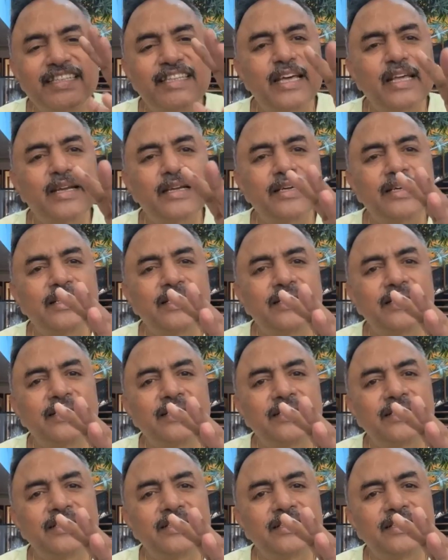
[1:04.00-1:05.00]
इसी तरह
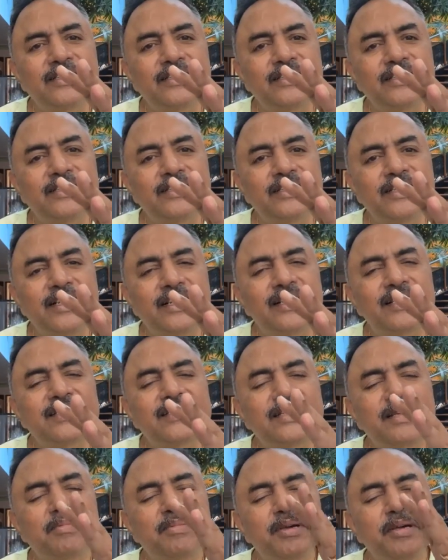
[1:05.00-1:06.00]
हर
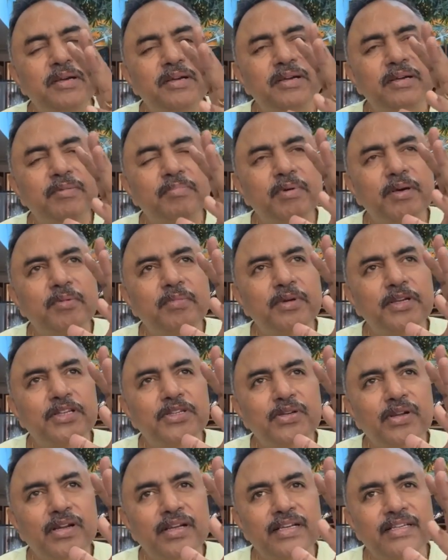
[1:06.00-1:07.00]
समय
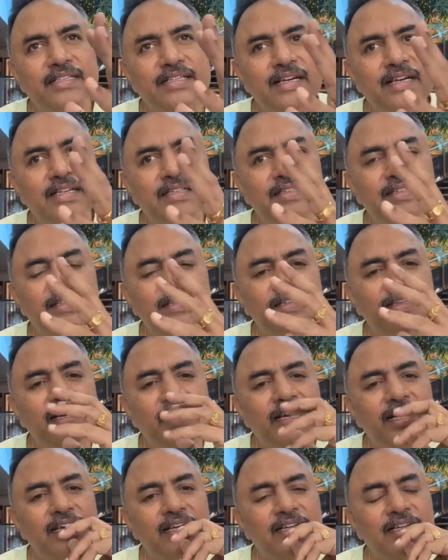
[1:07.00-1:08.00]
परमेश्वर के साथ
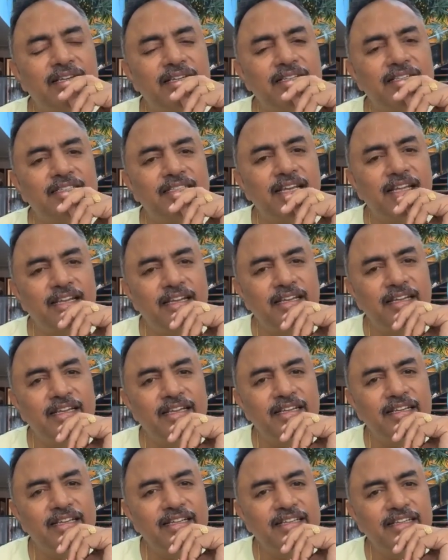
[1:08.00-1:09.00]
अगर चले
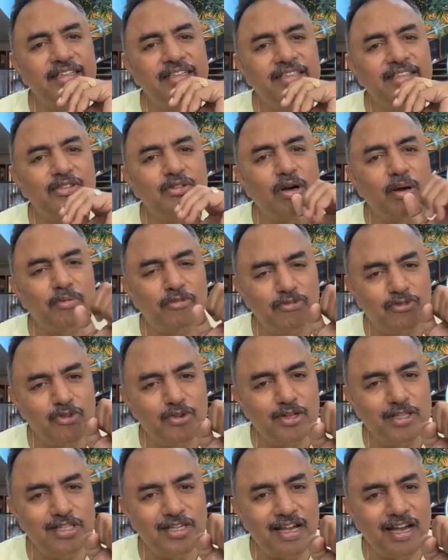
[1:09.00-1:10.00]
तो आप
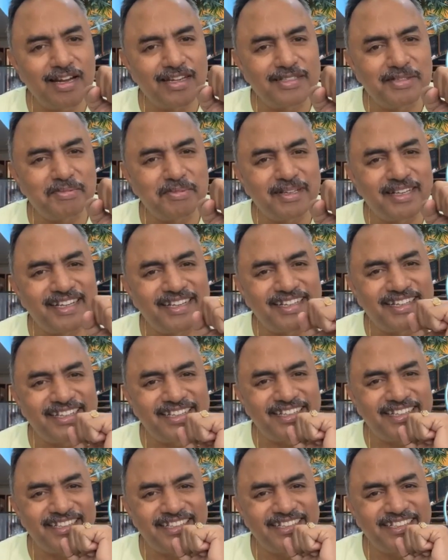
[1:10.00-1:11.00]
फुल चार्ज में रहें
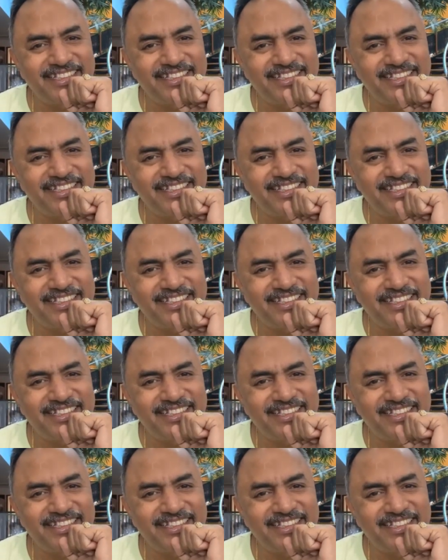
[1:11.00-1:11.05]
